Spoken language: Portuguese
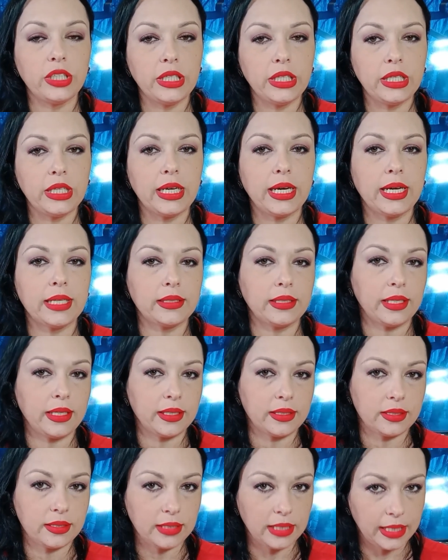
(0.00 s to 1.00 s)
de ir
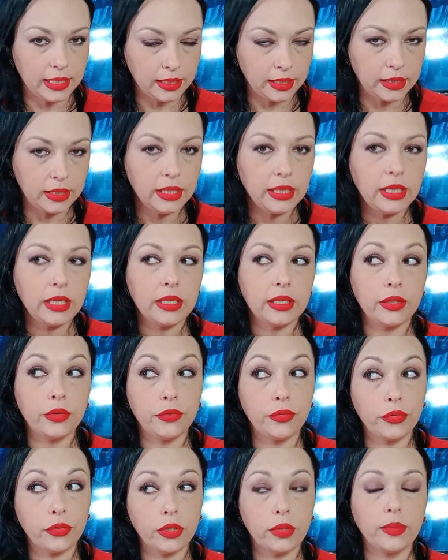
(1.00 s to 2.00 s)
até a sala,
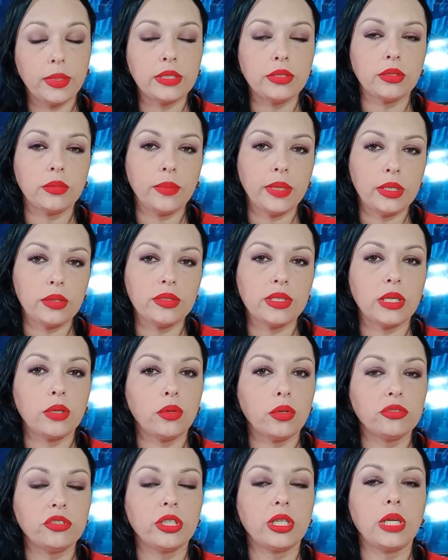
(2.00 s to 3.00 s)
que foi mais ou menos
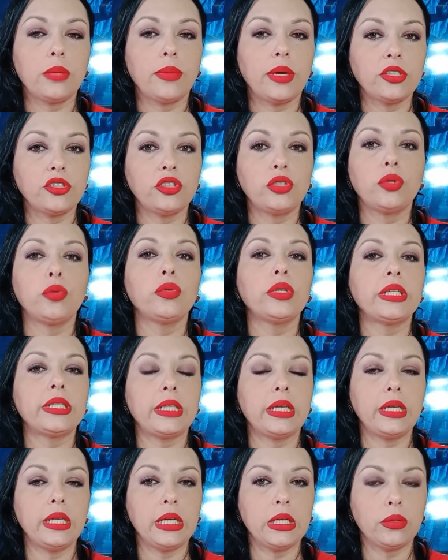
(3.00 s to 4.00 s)
aonde ela imaginou
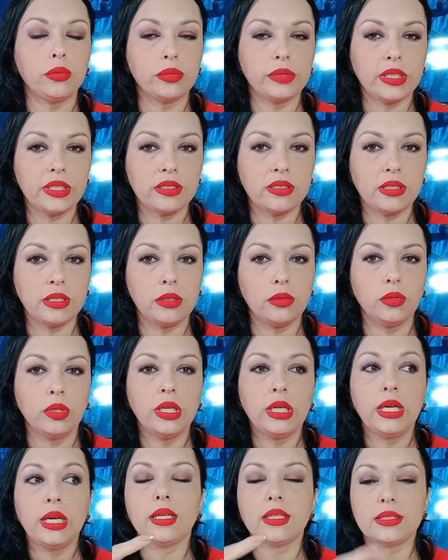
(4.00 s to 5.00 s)
que teria
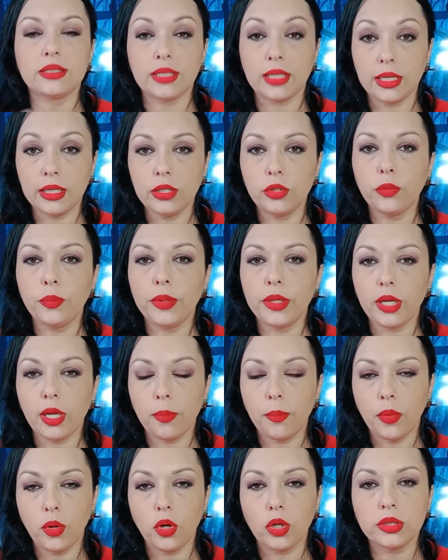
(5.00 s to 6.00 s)
acontecido. Ela saiu
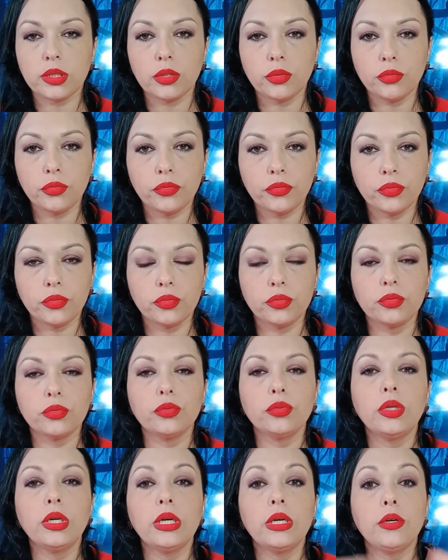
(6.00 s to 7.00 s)
pela porta do
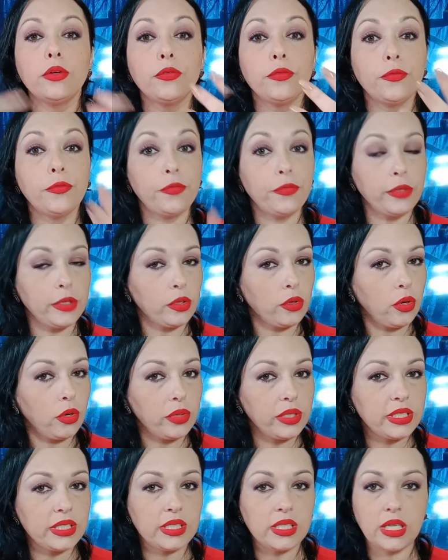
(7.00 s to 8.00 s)
fundo,
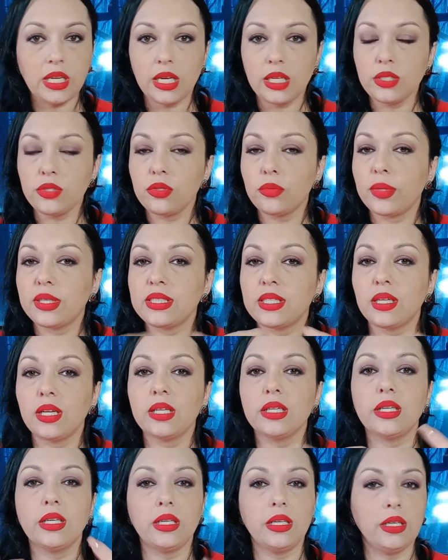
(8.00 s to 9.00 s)
Ficou em silêncio, mas
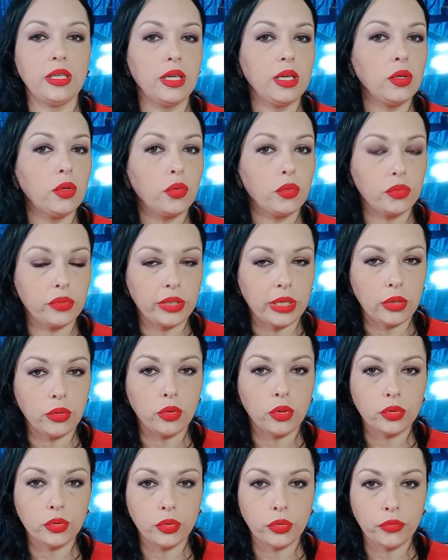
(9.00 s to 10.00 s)
ela queria
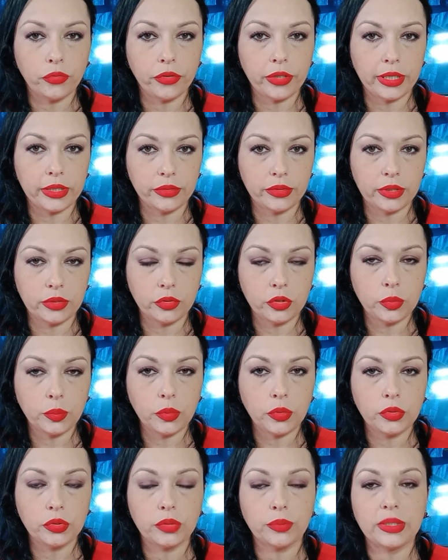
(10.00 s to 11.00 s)
encontrar o Rodolfo, que era o seu
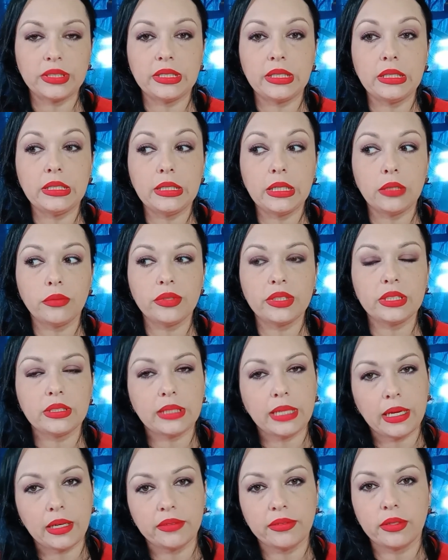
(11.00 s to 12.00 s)
esposo, mas ele não
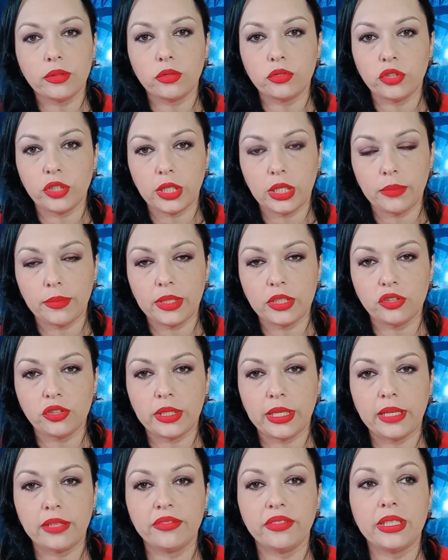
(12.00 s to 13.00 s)
estava onde ela
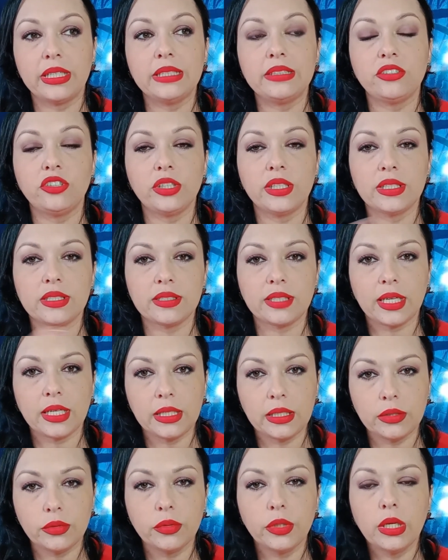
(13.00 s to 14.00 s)
imaginava, ele tinha
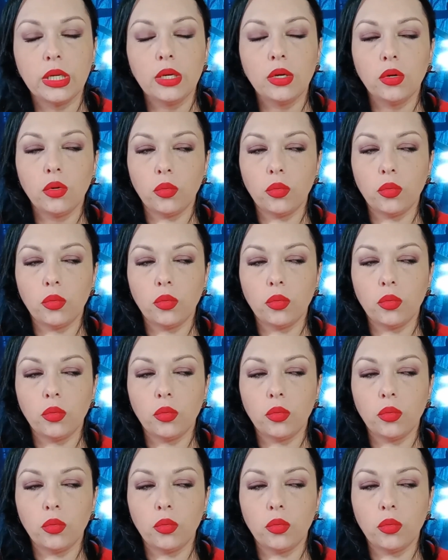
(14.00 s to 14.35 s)
saído